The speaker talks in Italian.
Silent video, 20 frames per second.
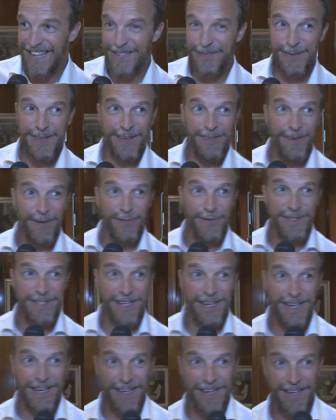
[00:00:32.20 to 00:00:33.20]
che aspettavamo
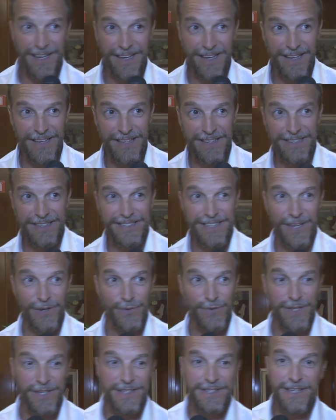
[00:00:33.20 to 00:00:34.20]
questa
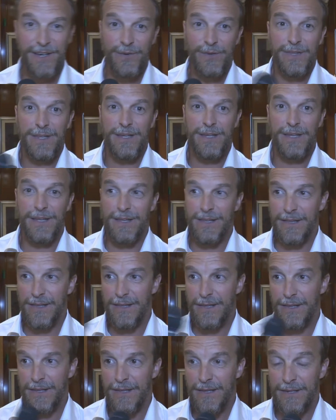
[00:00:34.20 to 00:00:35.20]
notizia. Quindi, Forse anche...
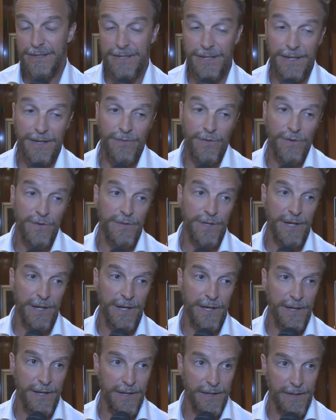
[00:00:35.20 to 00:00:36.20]
Sì, voglio
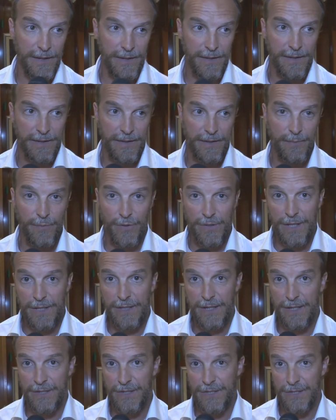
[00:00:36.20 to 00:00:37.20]
dire,
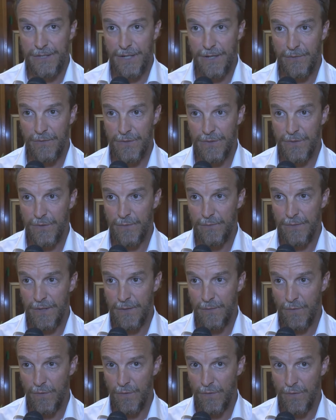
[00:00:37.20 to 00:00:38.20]
l'importante è che ci sia questo
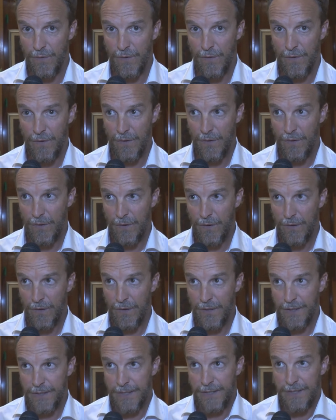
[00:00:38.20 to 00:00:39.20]
minimo
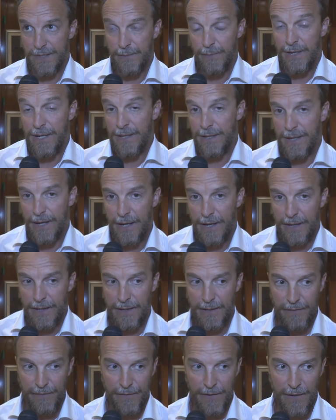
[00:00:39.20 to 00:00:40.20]
di sensibilità
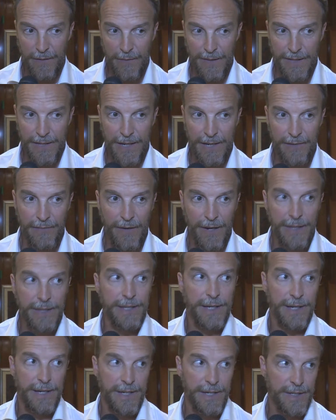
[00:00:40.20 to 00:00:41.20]
che finalmente è
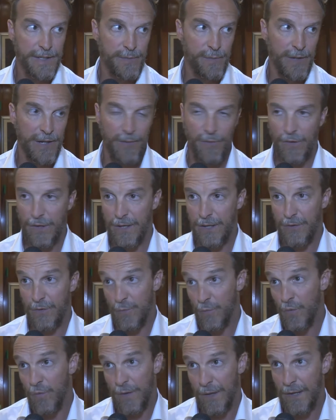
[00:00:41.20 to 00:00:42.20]
arrivata e speriamo che
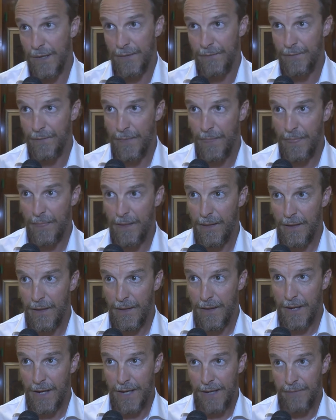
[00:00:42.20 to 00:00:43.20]
comunque
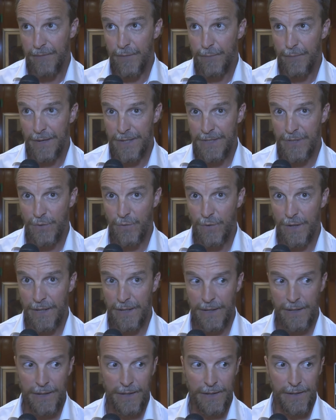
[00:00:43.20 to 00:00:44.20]
arrivi presto
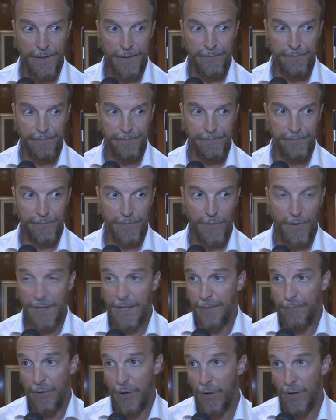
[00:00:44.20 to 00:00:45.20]
qualche,
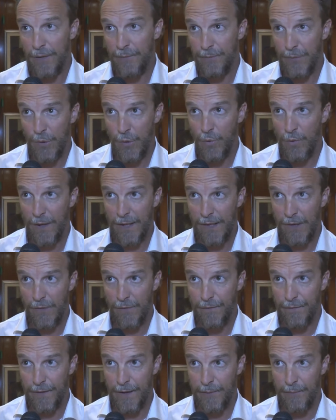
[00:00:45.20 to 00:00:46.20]
qualche parola in più, qualche
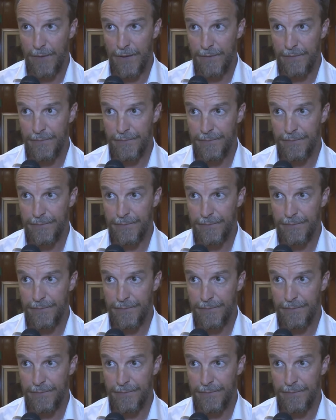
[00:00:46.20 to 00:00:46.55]
conferma.